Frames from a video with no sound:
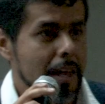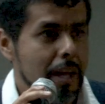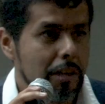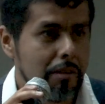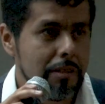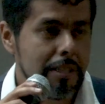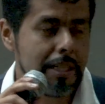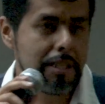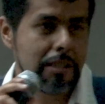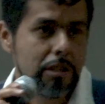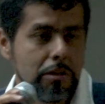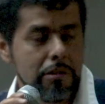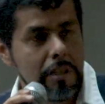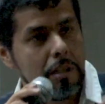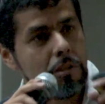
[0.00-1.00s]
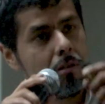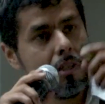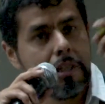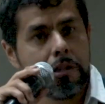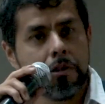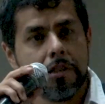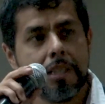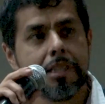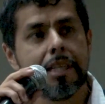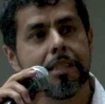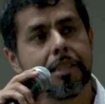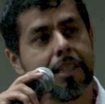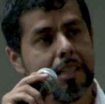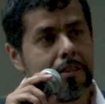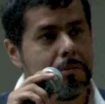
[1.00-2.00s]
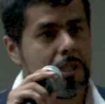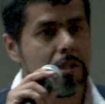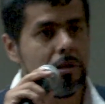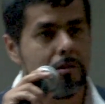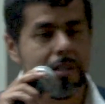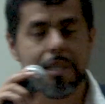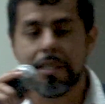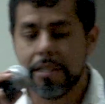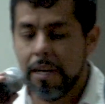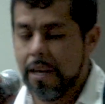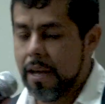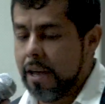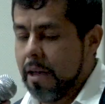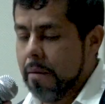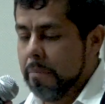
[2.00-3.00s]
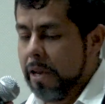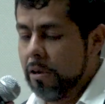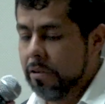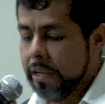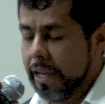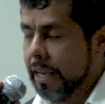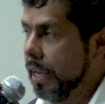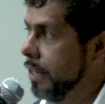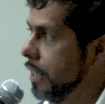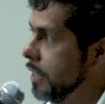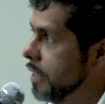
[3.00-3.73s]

Entonces, son, estas tres visiones, pero que en